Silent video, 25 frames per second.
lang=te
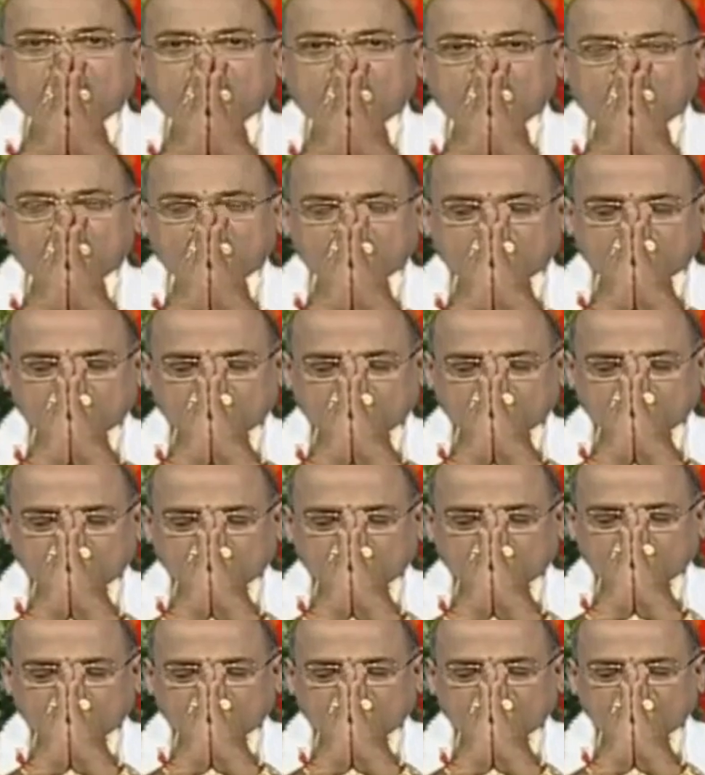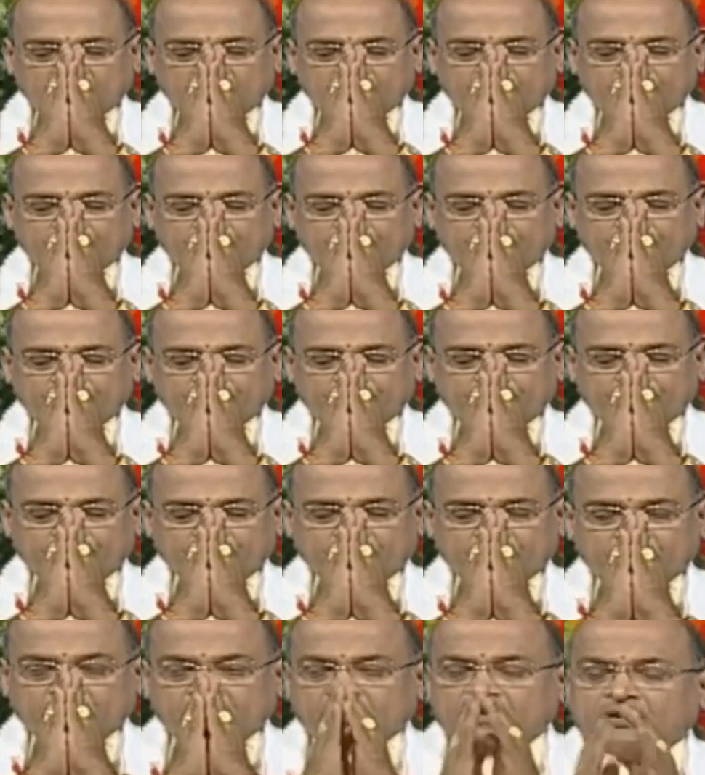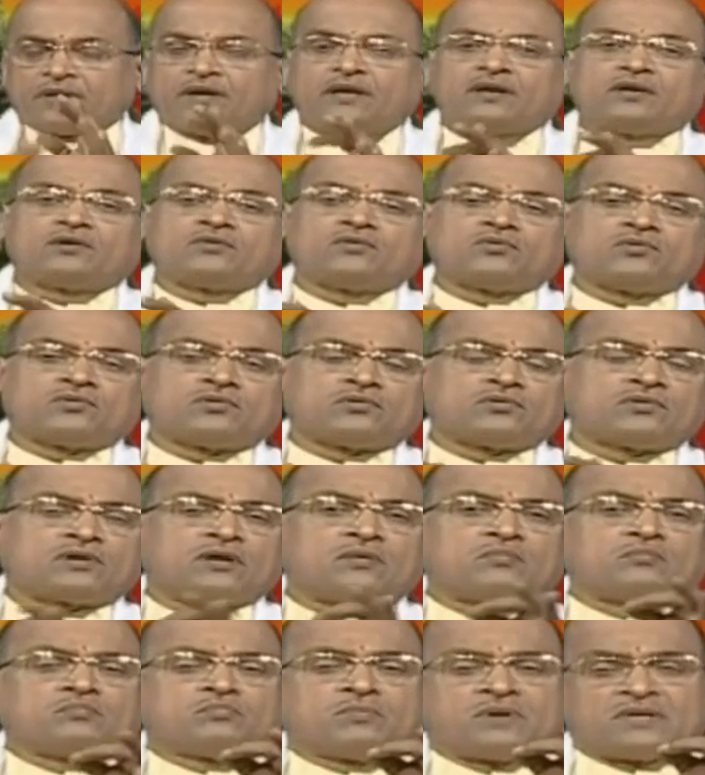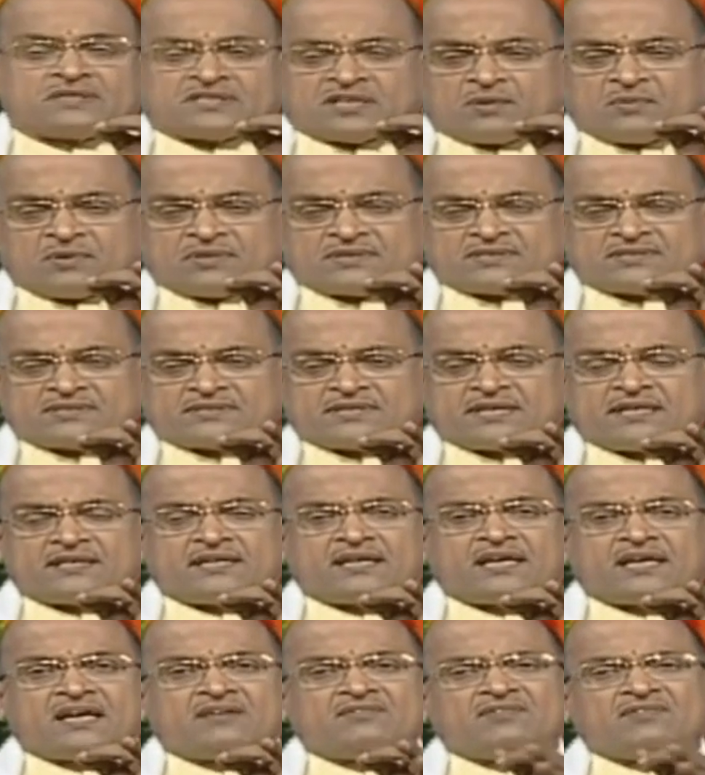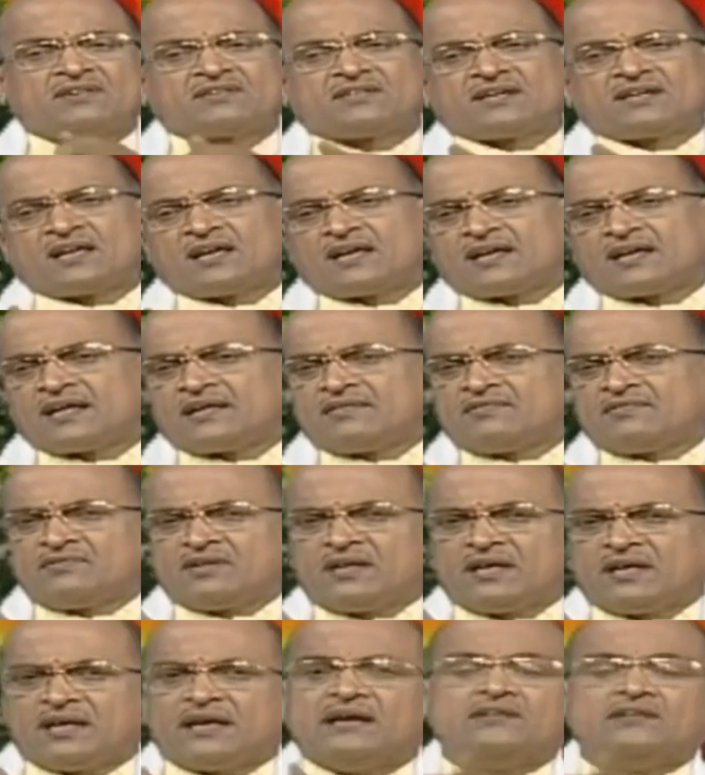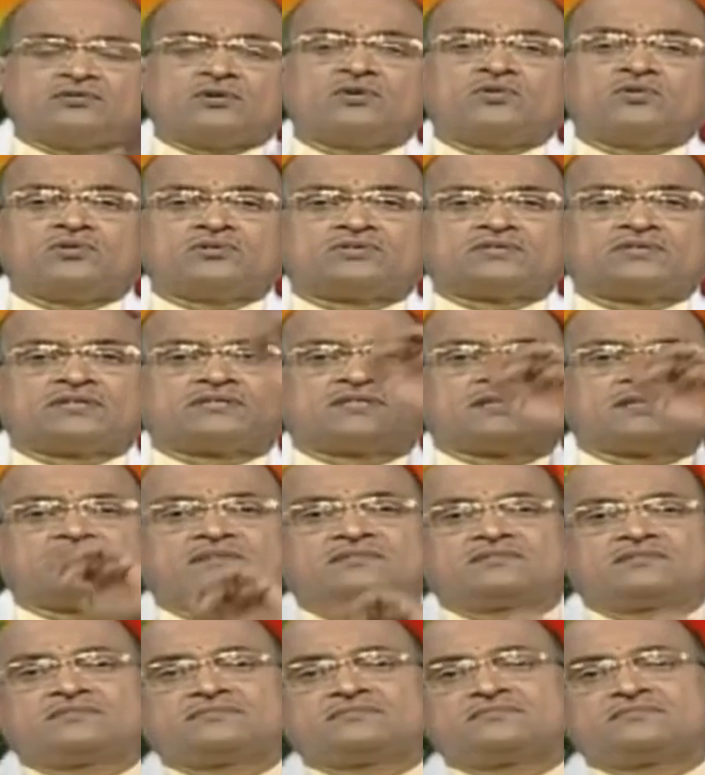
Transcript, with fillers: మాతృదేవోభవ నిన్ను నమ్మి సమస్త దేవతలనెందే ద్రోషితిన్